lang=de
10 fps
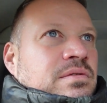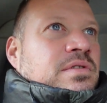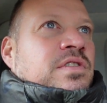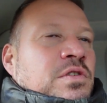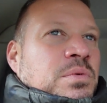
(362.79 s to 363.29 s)

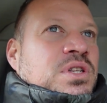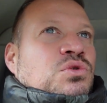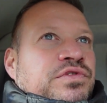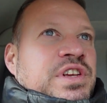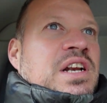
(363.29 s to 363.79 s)
Weil wenn du mal
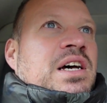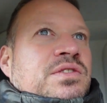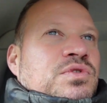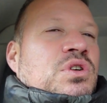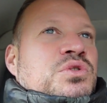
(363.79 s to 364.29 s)
zu viel
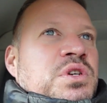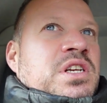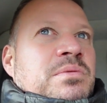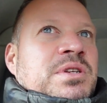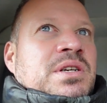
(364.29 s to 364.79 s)
hast, wo sollst du
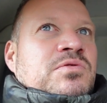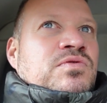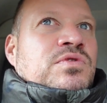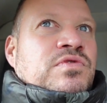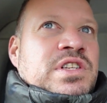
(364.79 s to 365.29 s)
hin damit? Selbst
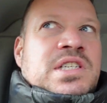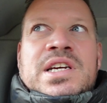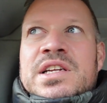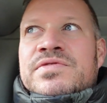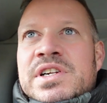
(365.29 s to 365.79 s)
du willst es
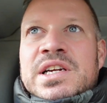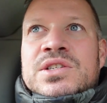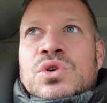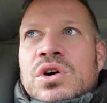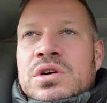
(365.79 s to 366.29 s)
ja nicht wild
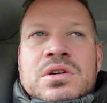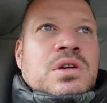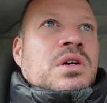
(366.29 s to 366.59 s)
entsorgen,